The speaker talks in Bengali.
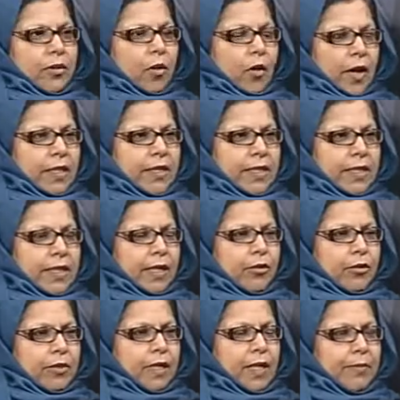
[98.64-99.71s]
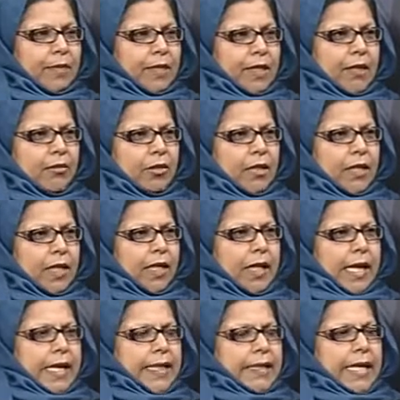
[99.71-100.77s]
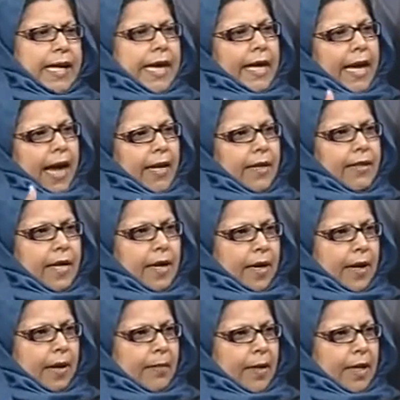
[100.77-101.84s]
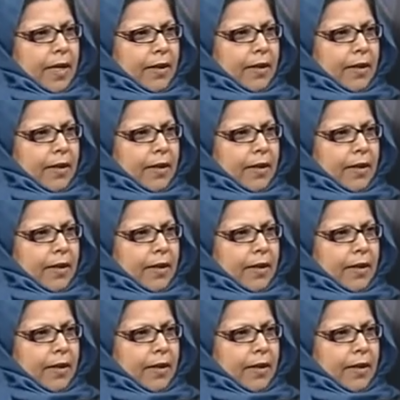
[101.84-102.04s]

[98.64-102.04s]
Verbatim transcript: করার চেষ্টা করছিলাম যেটা হচ্ছে যে এখানে যারা আমরা